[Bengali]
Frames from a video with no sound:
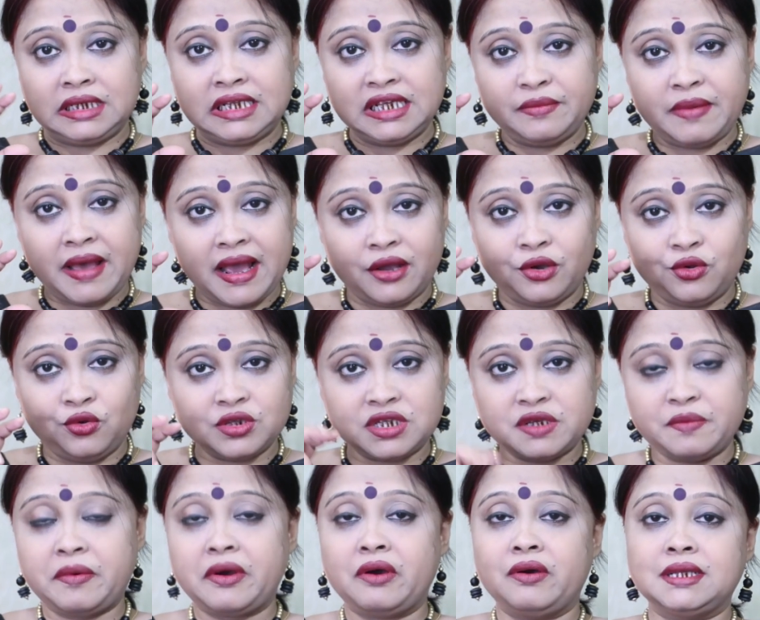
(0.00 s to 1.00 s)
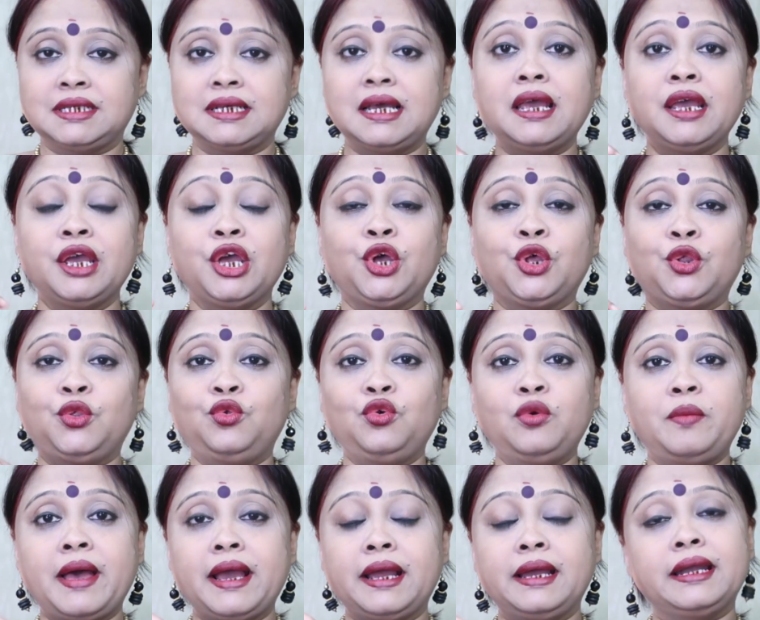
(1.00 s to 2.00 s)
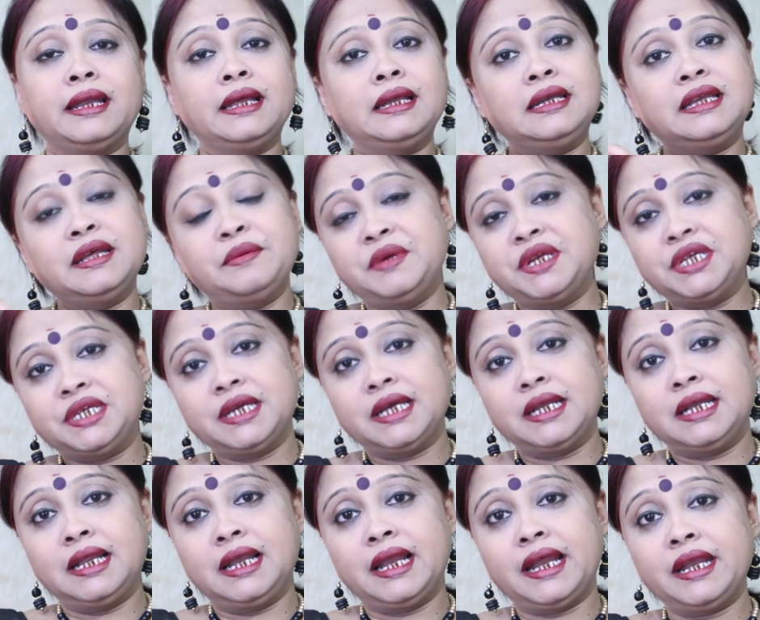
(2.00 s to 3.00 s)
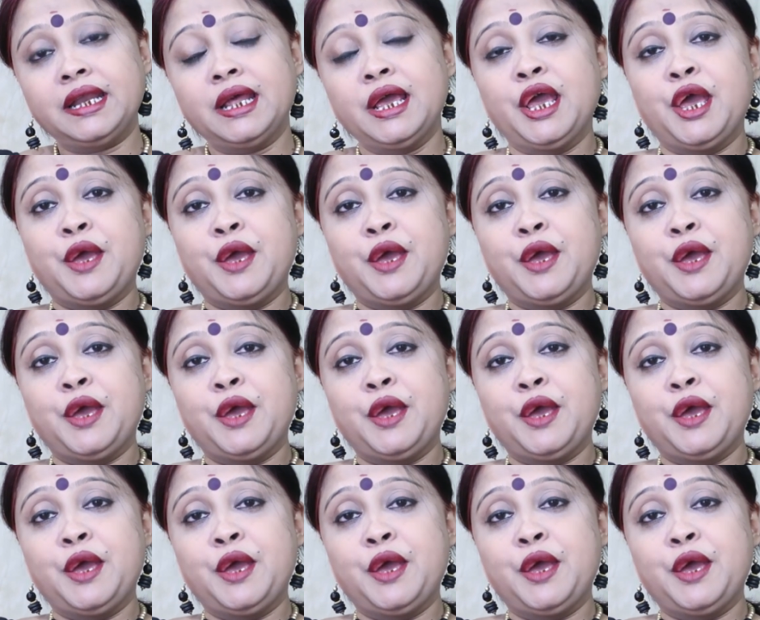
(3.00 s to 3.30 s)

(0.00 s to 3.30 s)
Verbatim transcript: টি ব্যাগগুলো যে পাওয়া যায় দুই ব্যাগ গ্রিন টি মিশিয়ে নিলেন